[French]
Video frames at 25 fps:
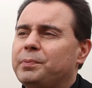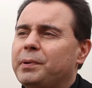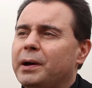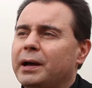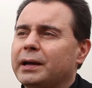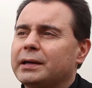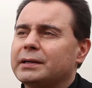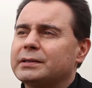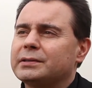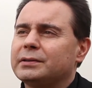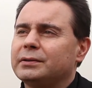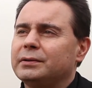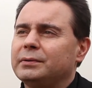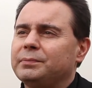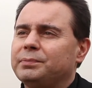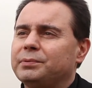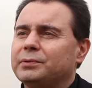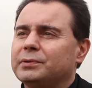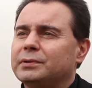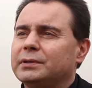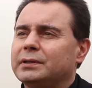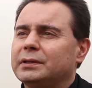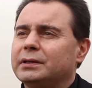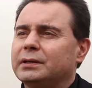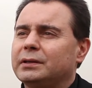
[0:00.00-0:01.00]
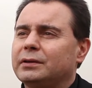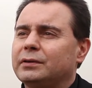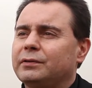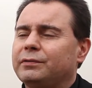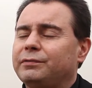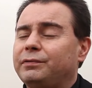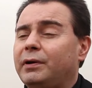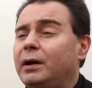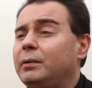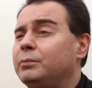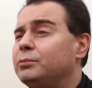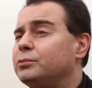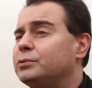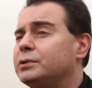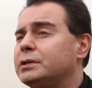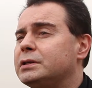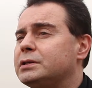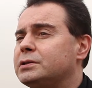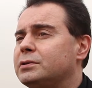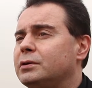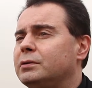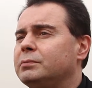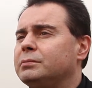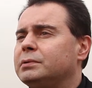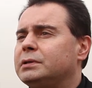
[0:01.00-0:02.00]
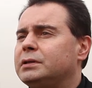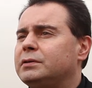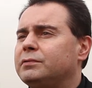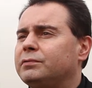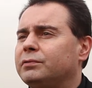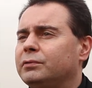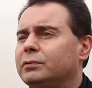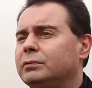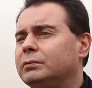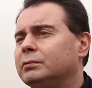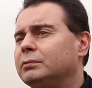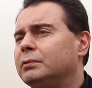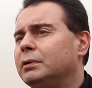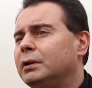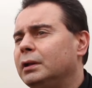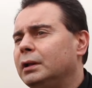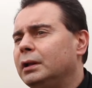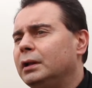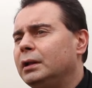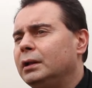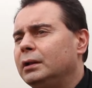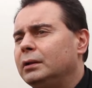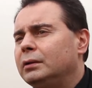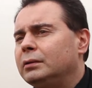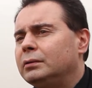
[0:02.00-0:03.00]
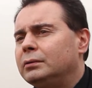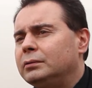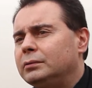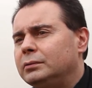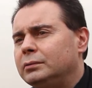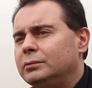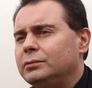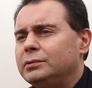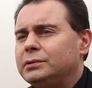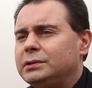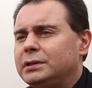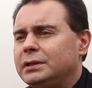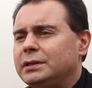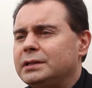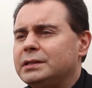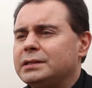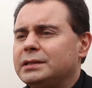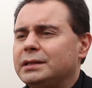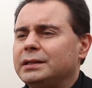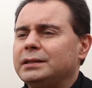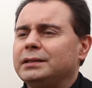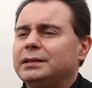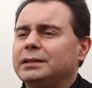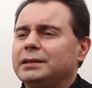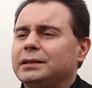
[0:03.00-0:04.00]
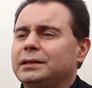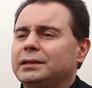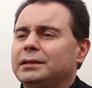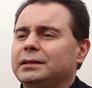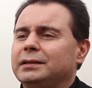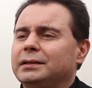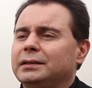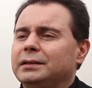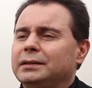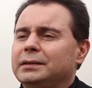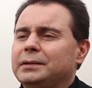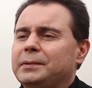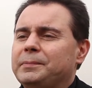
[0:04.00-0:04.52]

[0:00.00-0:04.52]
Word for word: par exemple, des femmes ou des hommes qui vont euh, utiliser des,